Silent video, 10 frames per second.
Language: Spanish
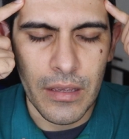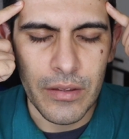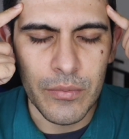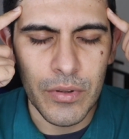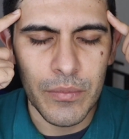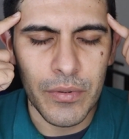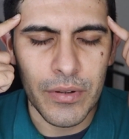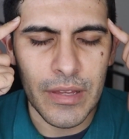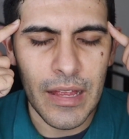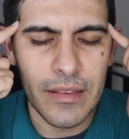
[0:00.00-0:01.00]
Es muy
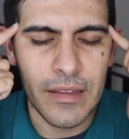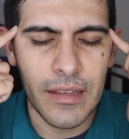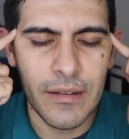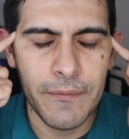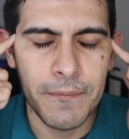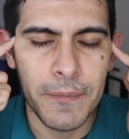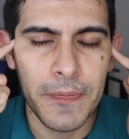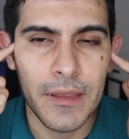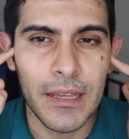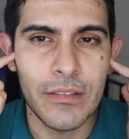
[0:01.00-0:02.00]
importante
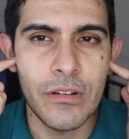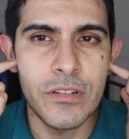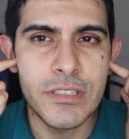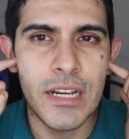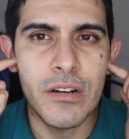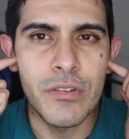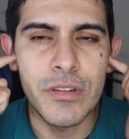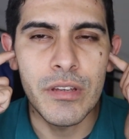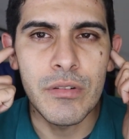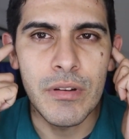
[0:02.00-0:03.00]
que todo sea
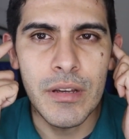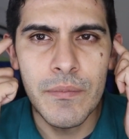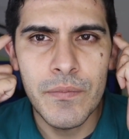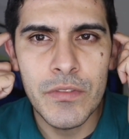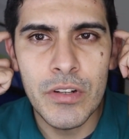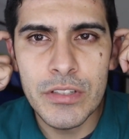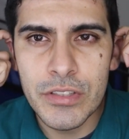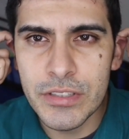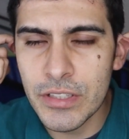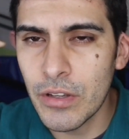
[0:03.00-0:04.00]
continuo. ¿eh? Yo le
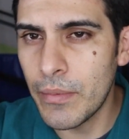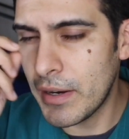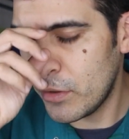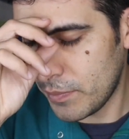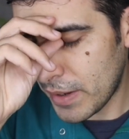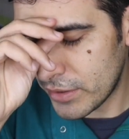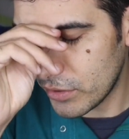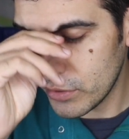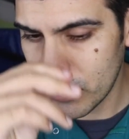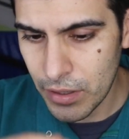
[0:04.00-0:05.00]
estoy diciendo varios
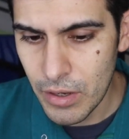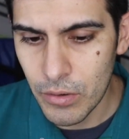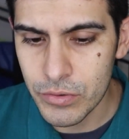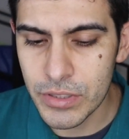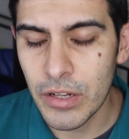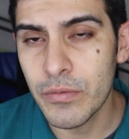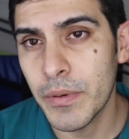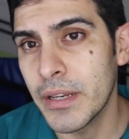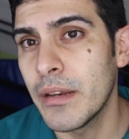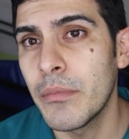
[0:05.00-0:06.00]
pasos. Ustedes los
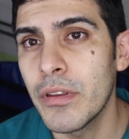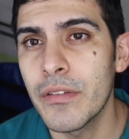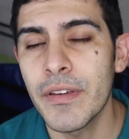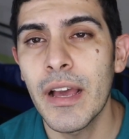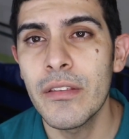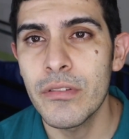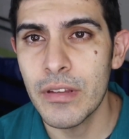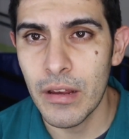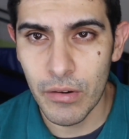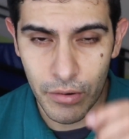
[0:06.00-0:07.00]
pueden ir modificando. O
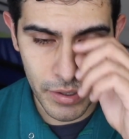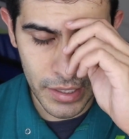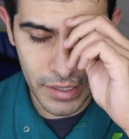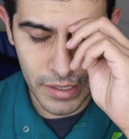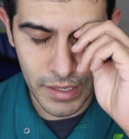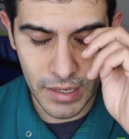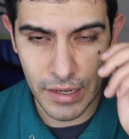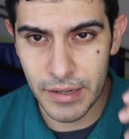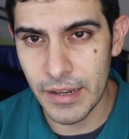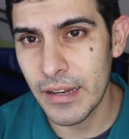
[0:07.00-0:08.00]
sea, a lo mejor
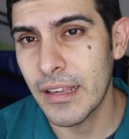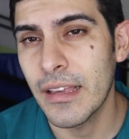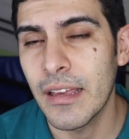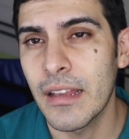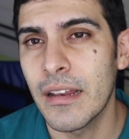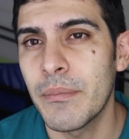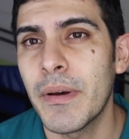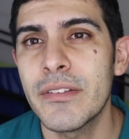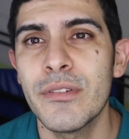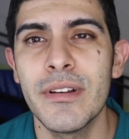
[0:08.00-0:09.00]
el
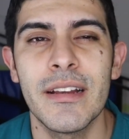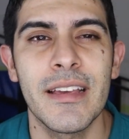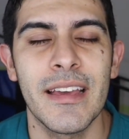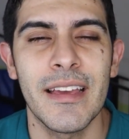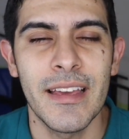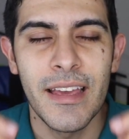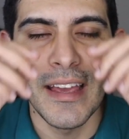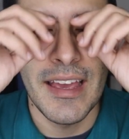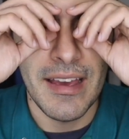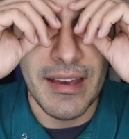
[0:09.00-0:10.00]
paso en el que
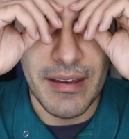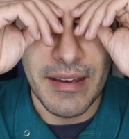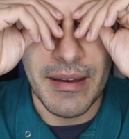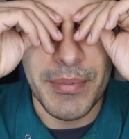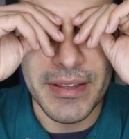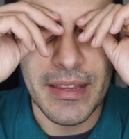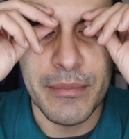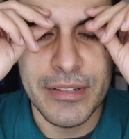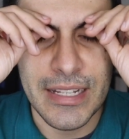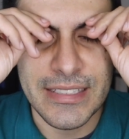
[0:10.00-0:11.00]

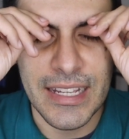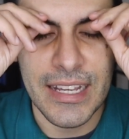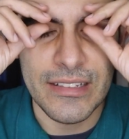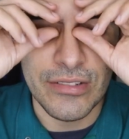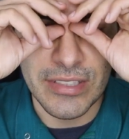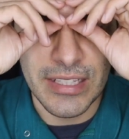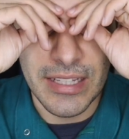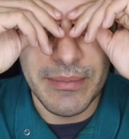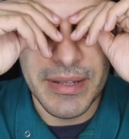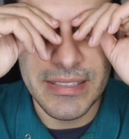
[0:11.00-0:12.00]
apretamos las cejas lo
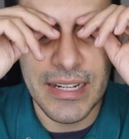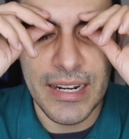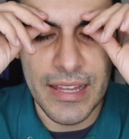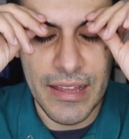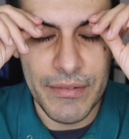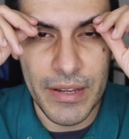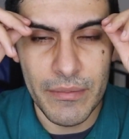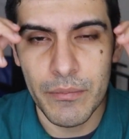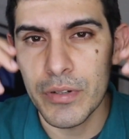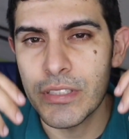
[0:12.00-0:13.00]
sienten más agradable,
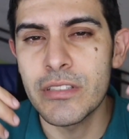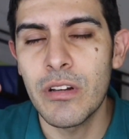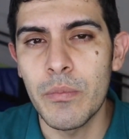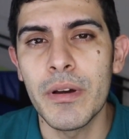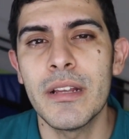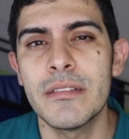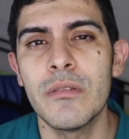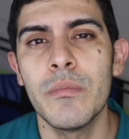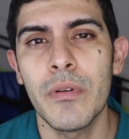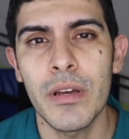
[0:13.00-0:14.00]
pues eso lo pueden hacer
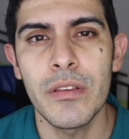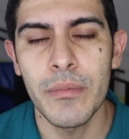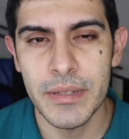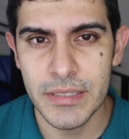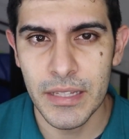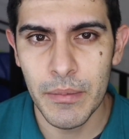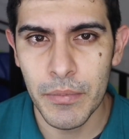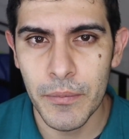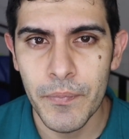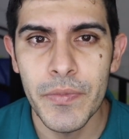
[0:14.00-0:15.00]
un poquito más de tiempo.